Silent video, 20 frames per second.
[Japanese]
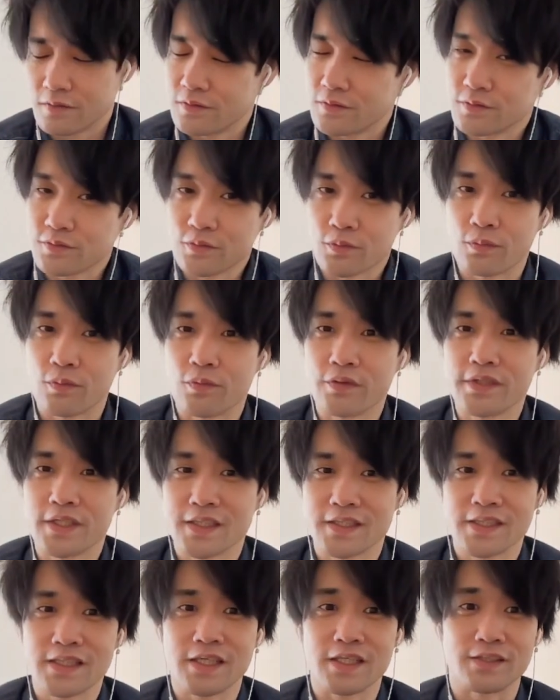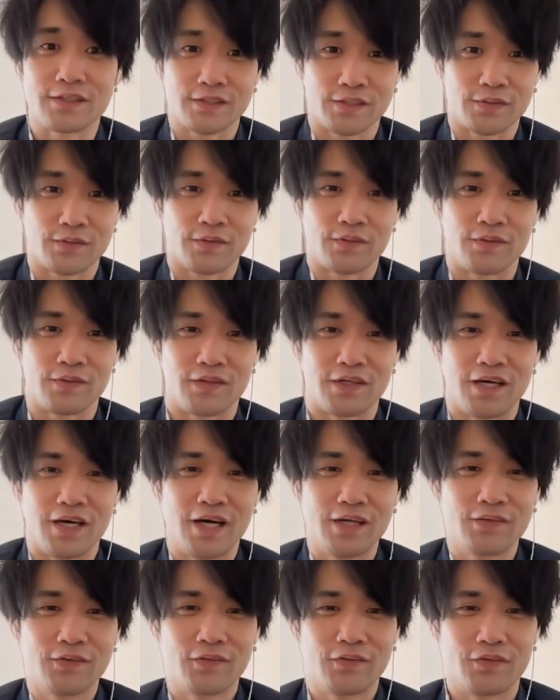ちょ思い出せないですけど
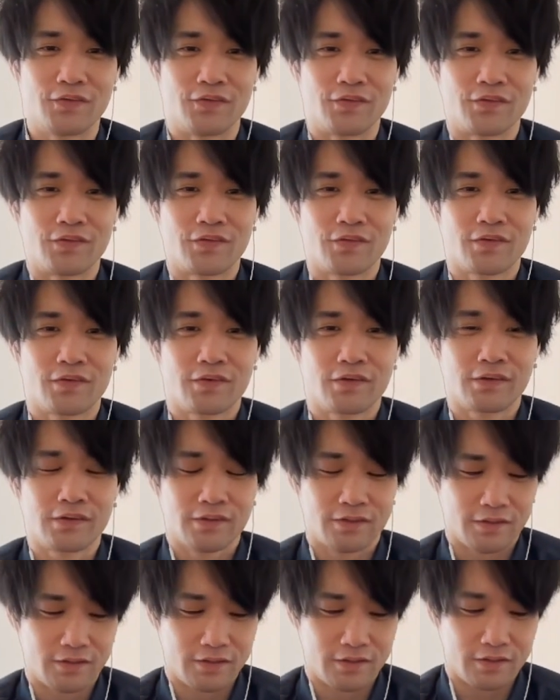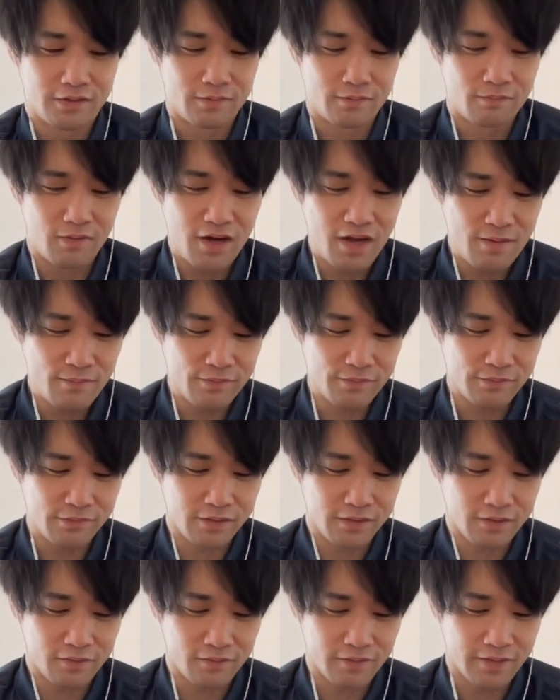あの前も言っ
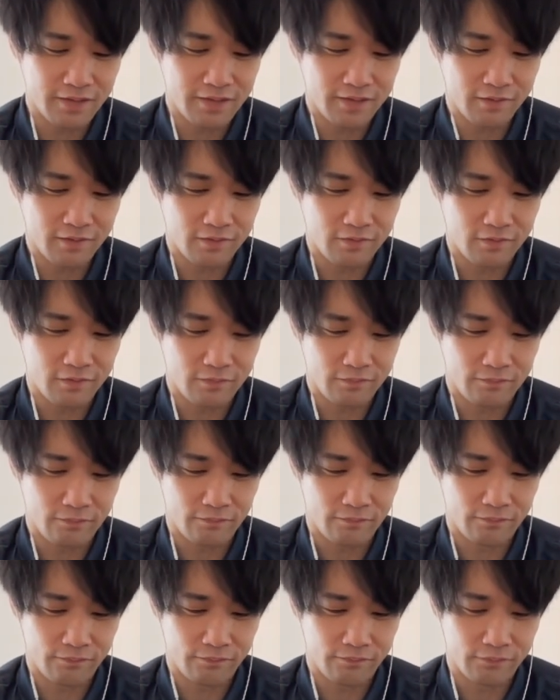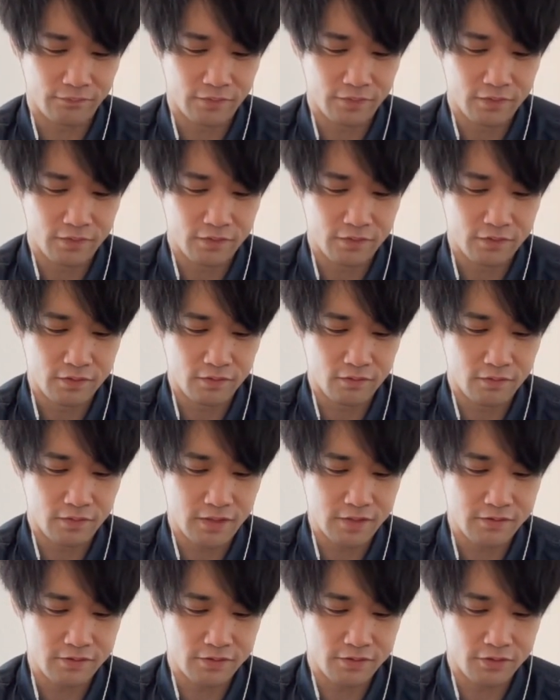たかこれこ
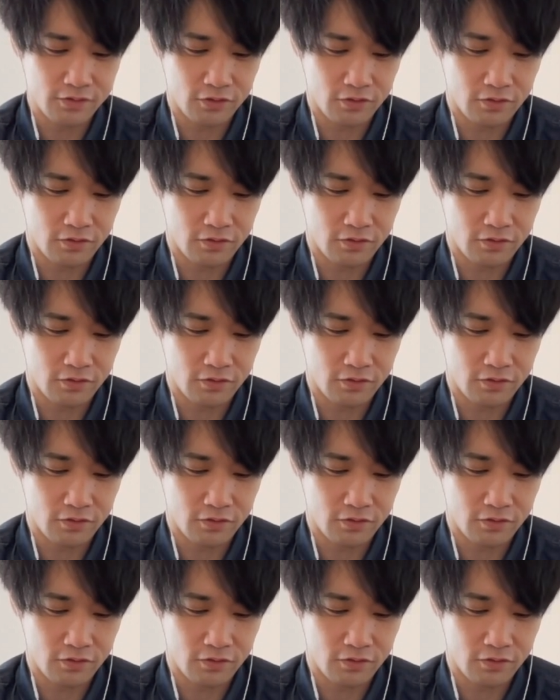れ列にしよ